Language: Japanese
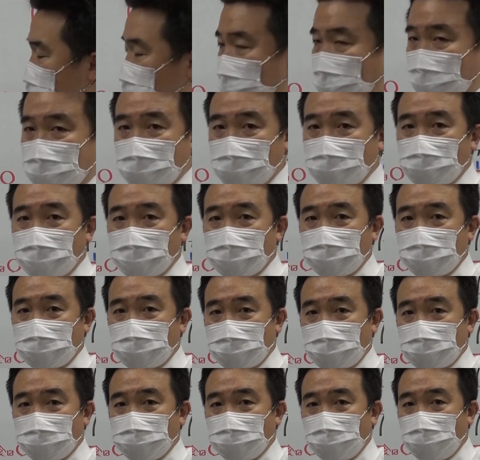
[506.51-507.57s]
しなければいけ
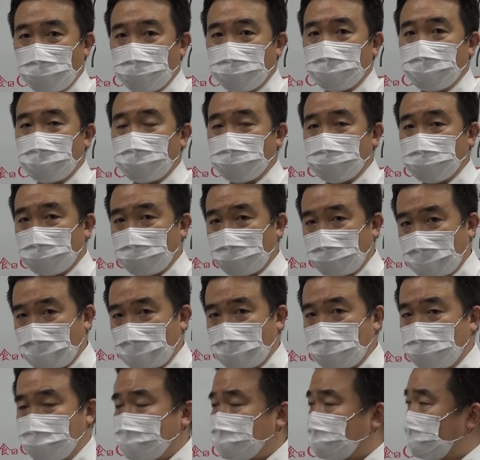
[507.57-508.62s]
ないと思っているの
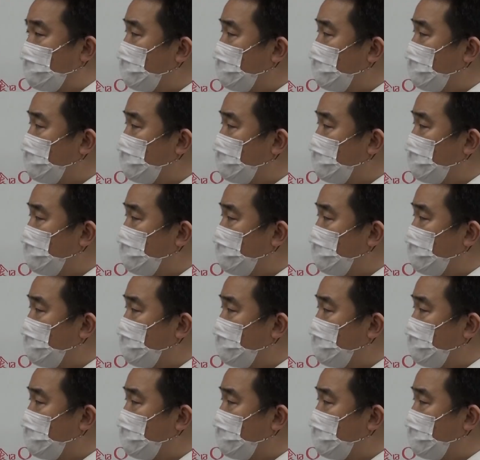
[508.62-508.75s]
は